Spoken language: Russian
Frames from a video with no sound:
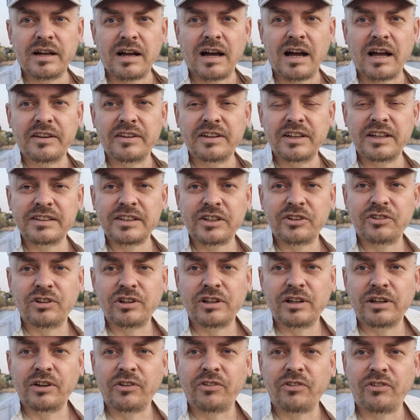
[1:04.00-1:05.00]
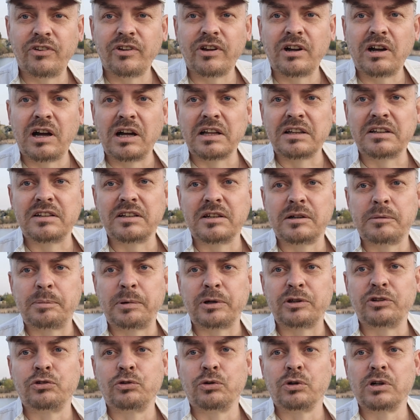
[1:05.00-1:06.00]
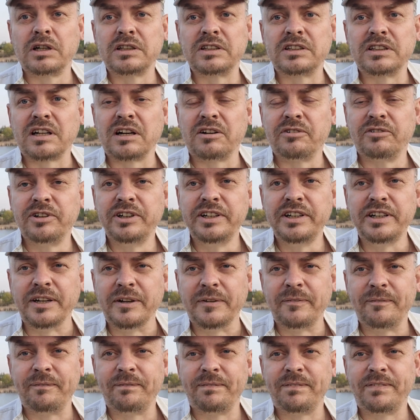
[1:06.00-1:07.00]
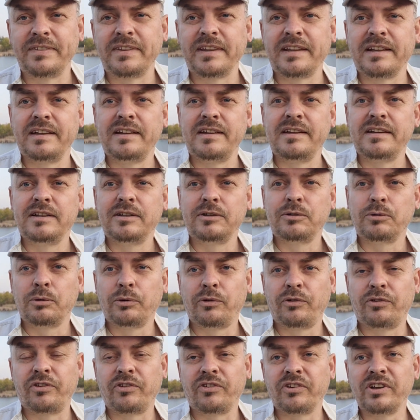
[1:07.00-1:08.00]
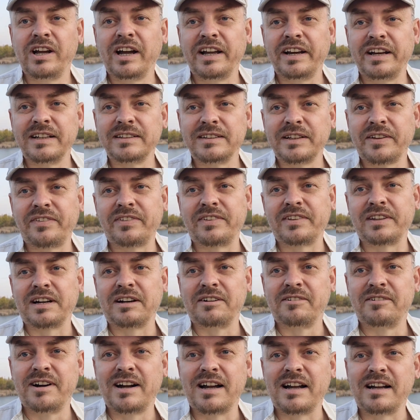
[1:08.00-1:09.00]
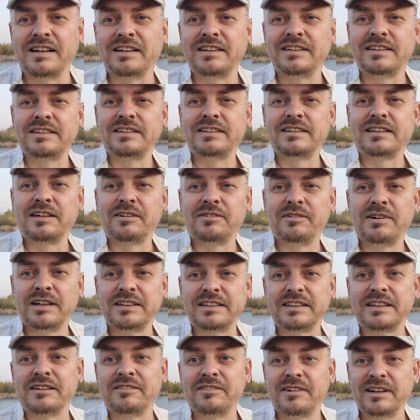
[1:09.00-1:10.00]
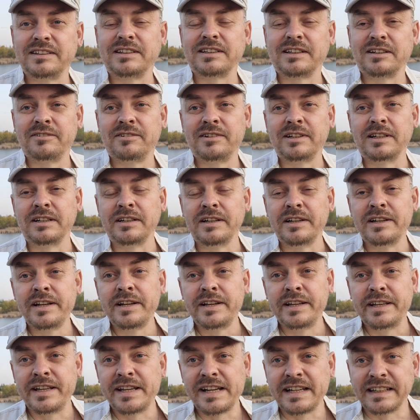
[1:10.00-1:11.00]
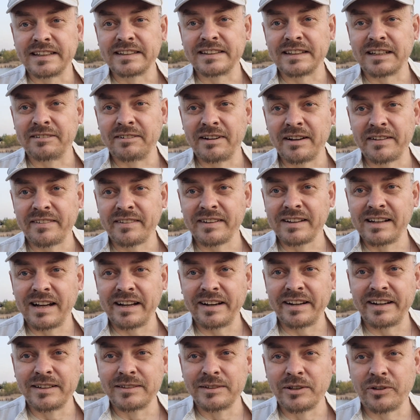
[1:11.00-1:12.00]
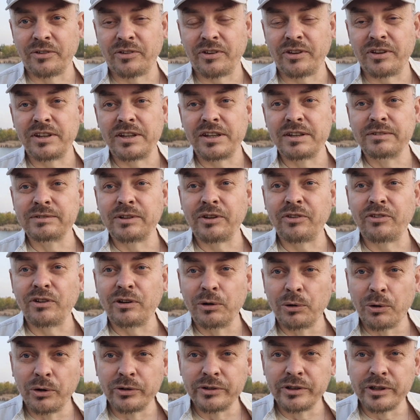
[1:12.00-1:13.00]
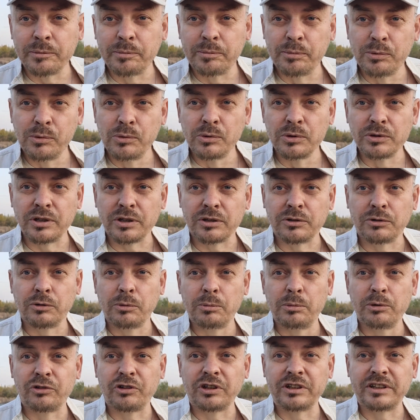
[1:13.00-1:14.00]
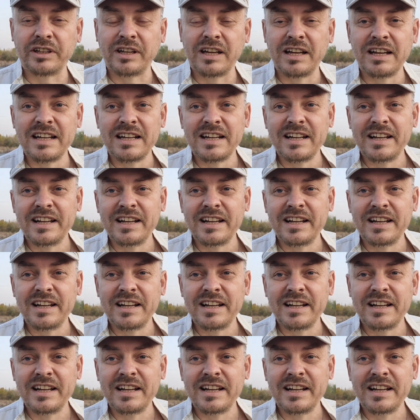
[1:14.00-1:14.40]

они начались от э, поджога травы. То есть загорелась трава. Трава, трава, трава. И эта трава загорелась не в населенных пунктах, то бишь это